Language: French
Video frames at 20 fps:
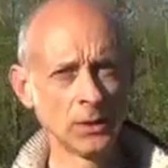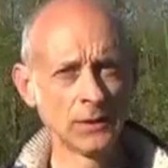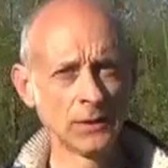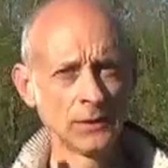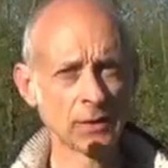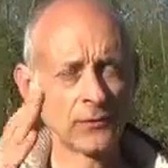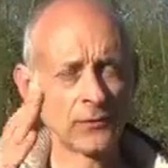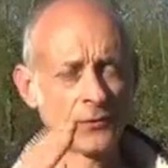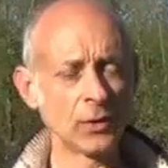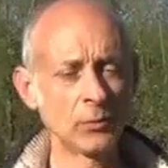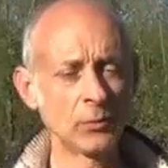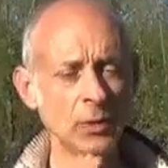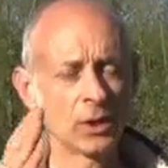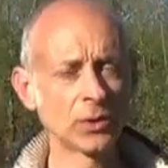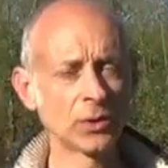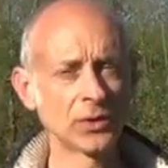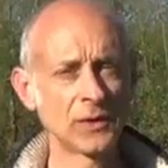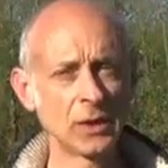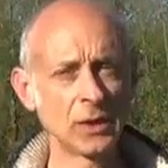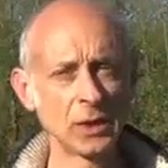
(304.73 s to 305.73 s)
ça fait
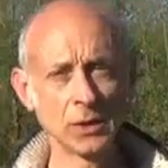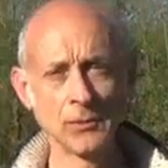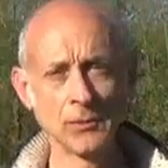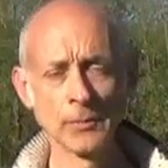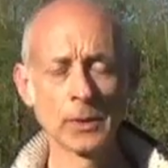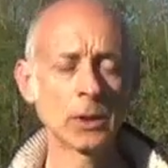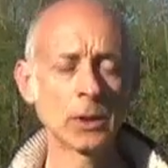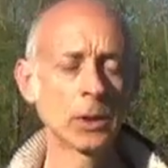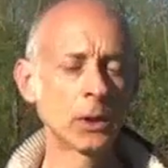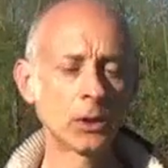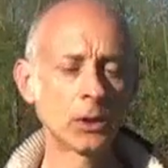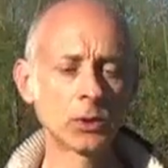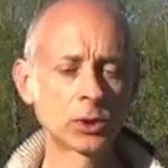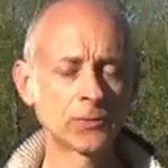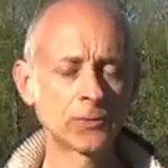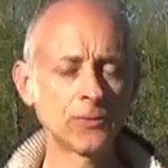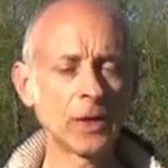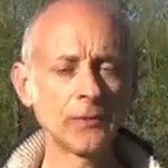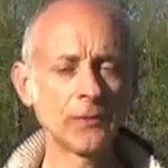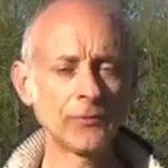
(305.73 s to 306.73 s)
balancier et le
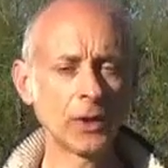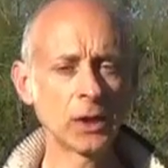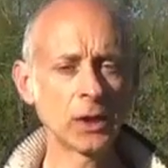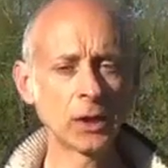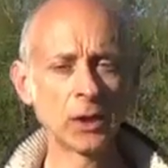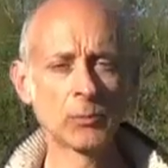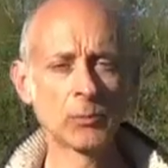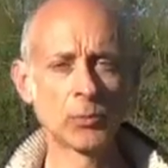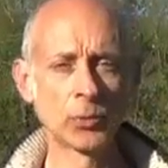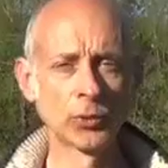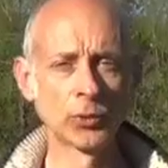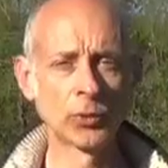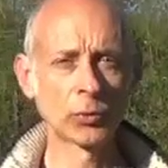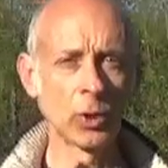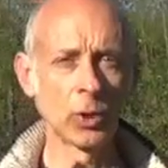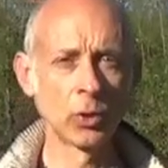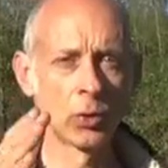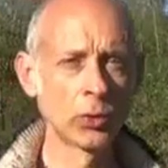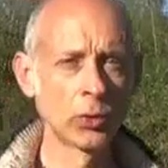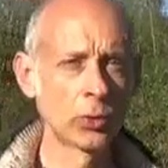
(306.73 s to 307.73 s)
cheval va y répondre
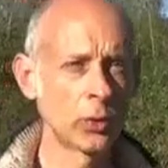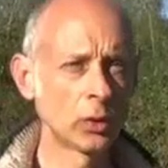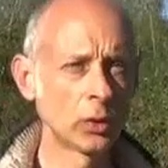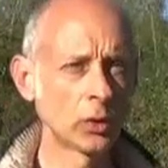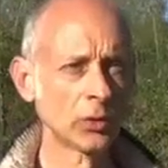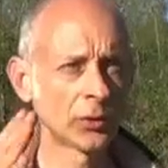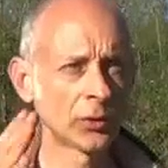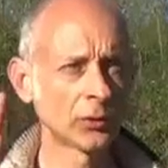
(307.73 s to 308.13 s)
soit en reculant,